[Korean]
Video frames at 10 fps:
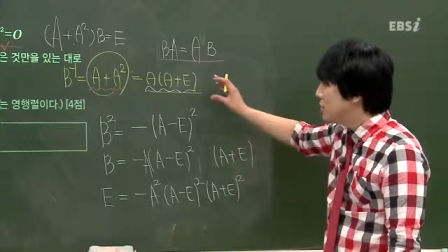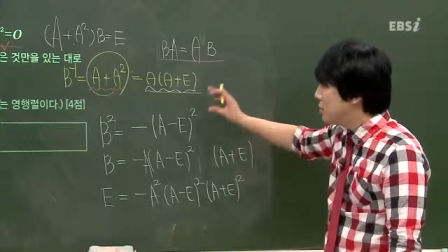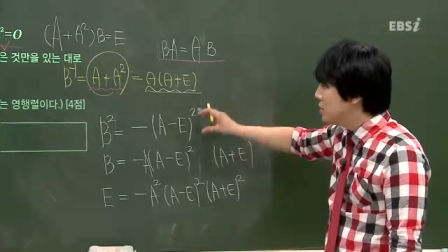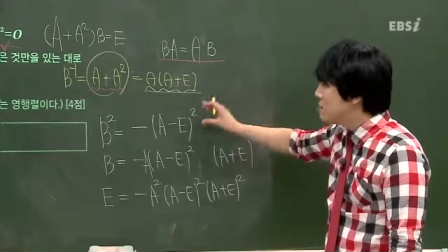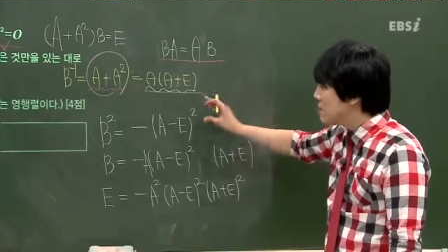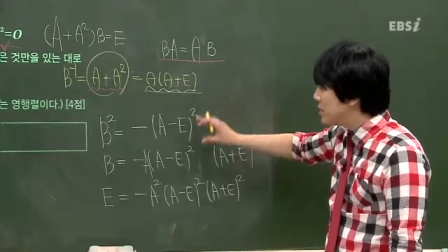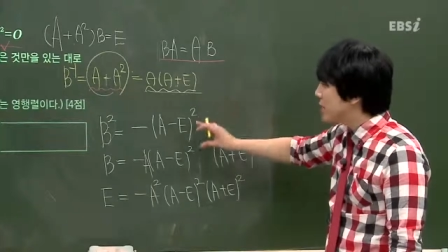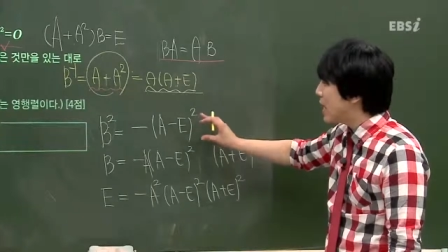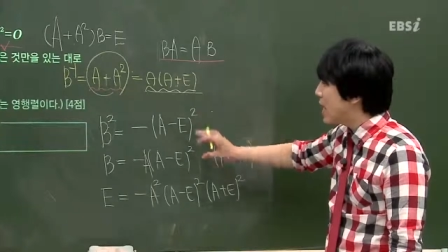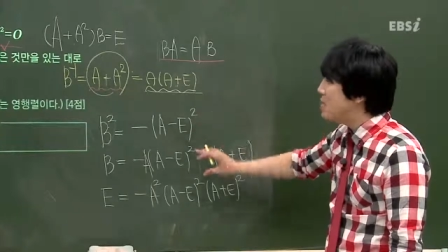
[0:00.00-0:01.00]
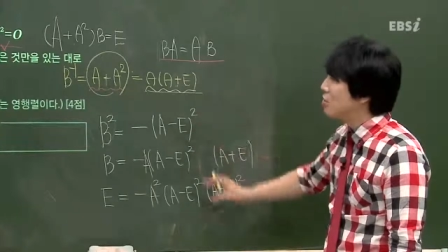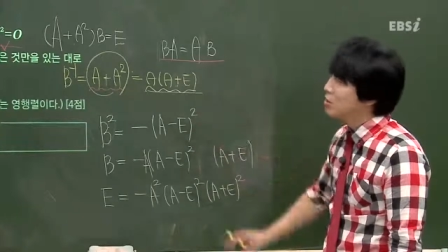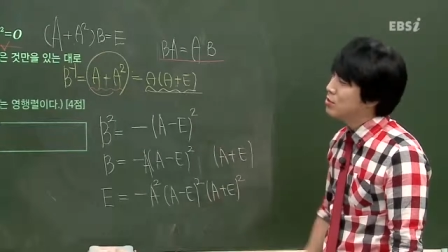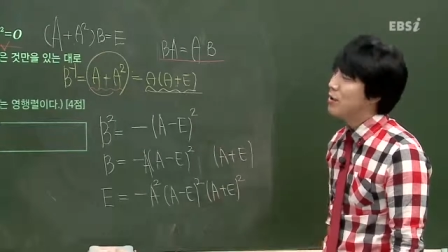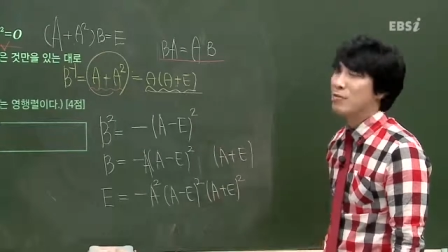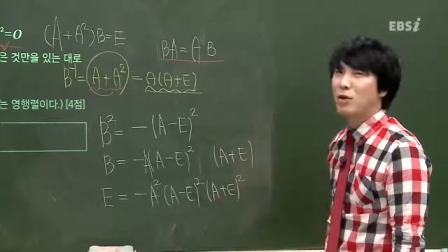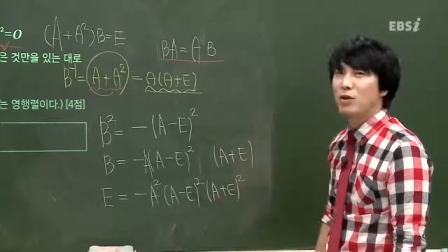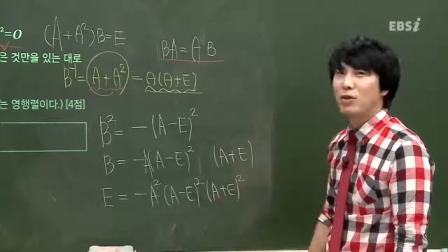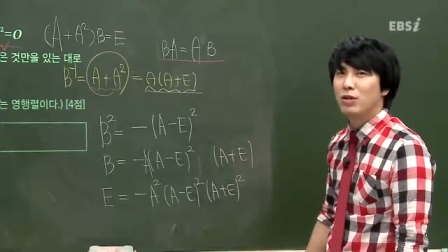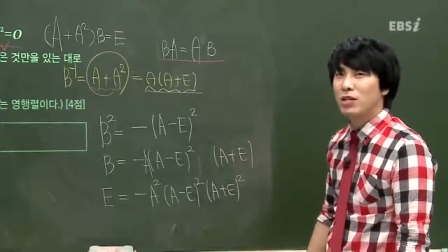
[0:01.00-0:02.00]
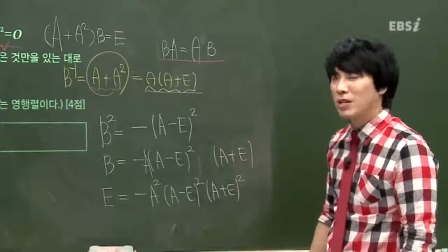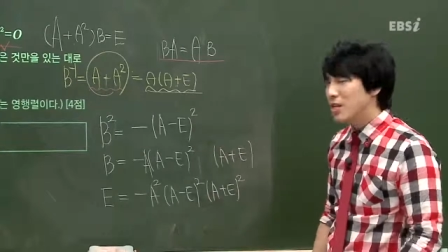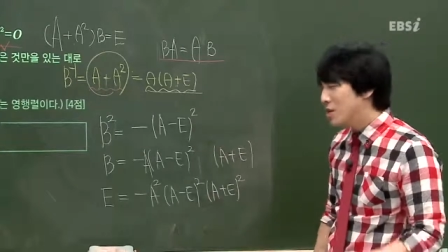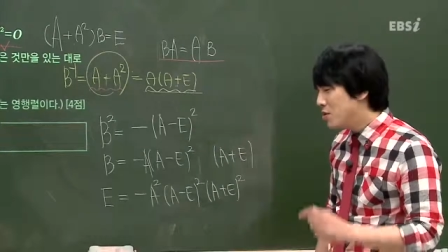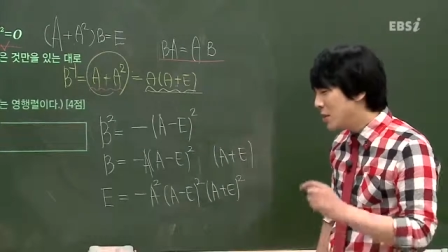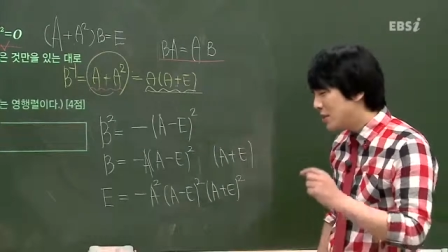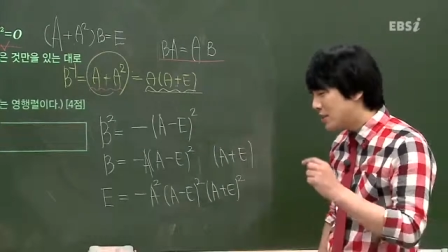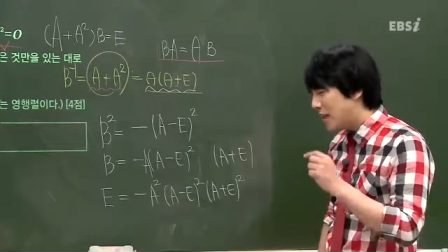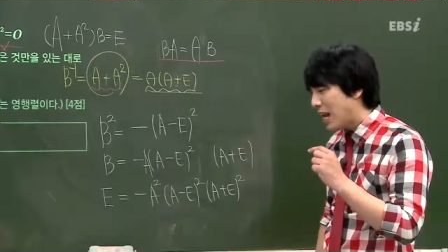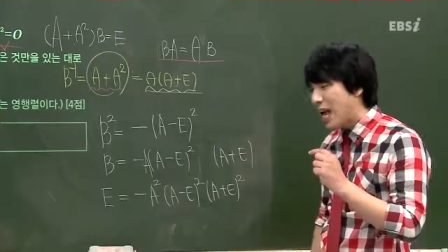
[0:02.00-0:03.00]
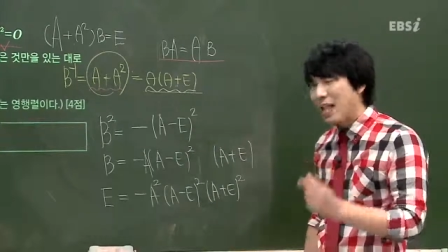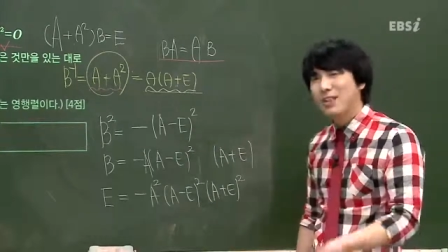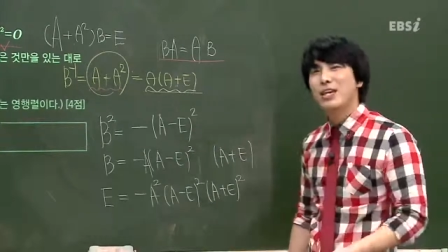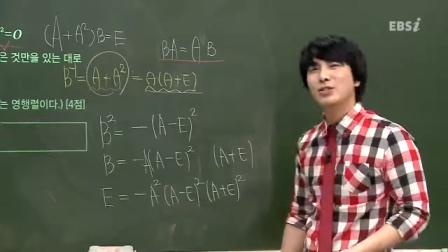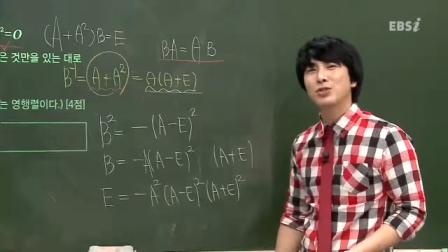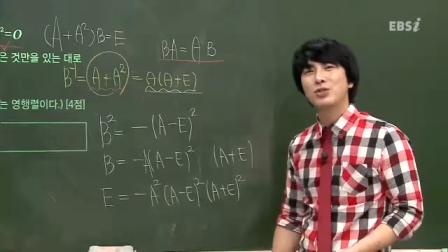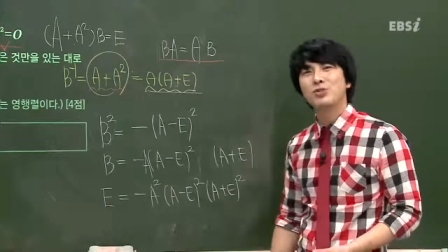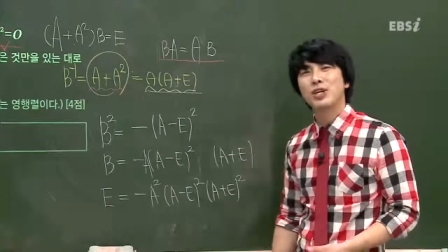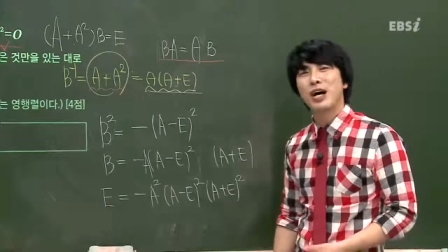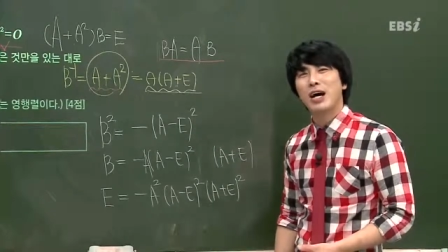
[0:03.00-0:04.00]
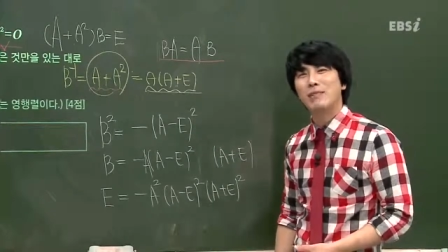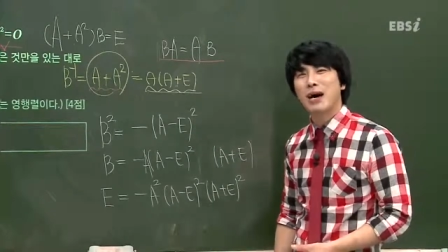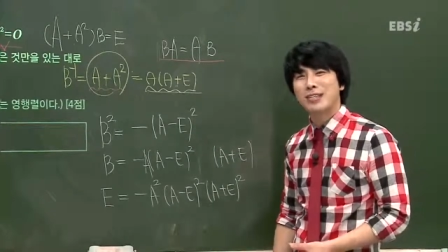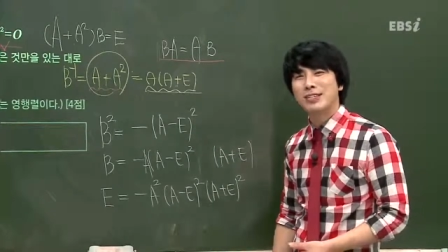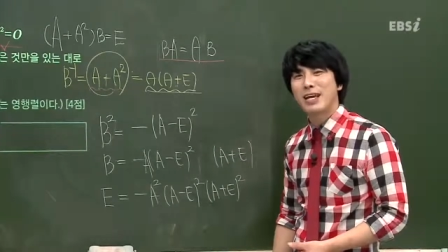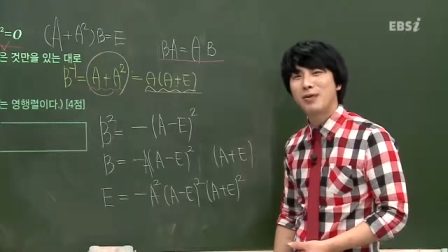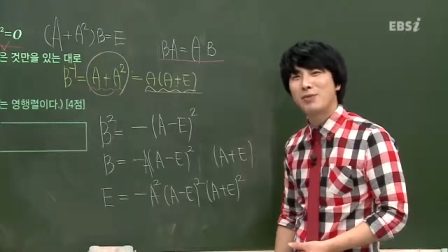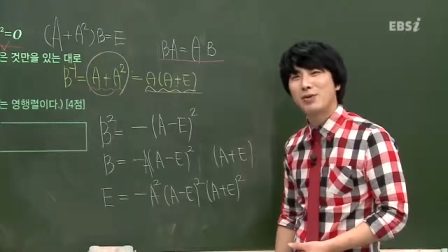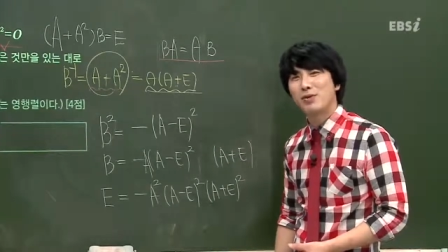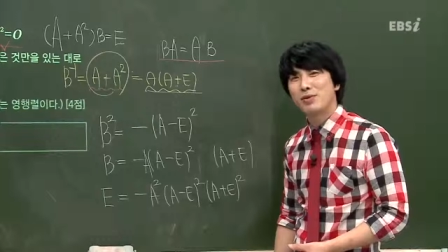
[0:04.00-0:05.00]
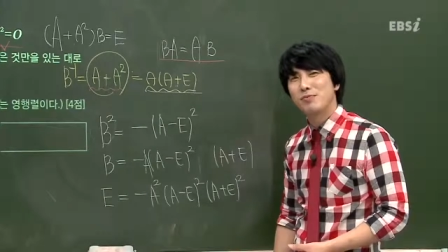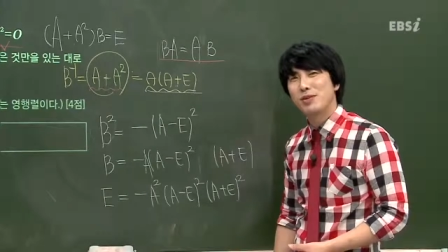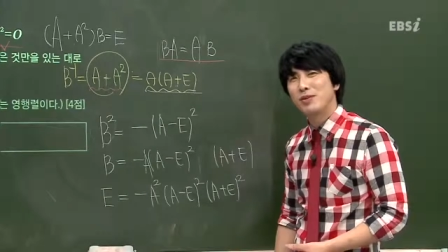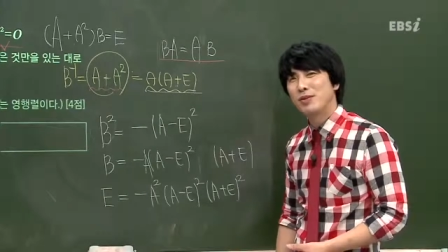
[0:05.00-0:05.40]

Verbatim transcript: 흐름만 잘 연습하면 근데 이런 게 잘 안 되죠 우리가 막상 해보려고 그러면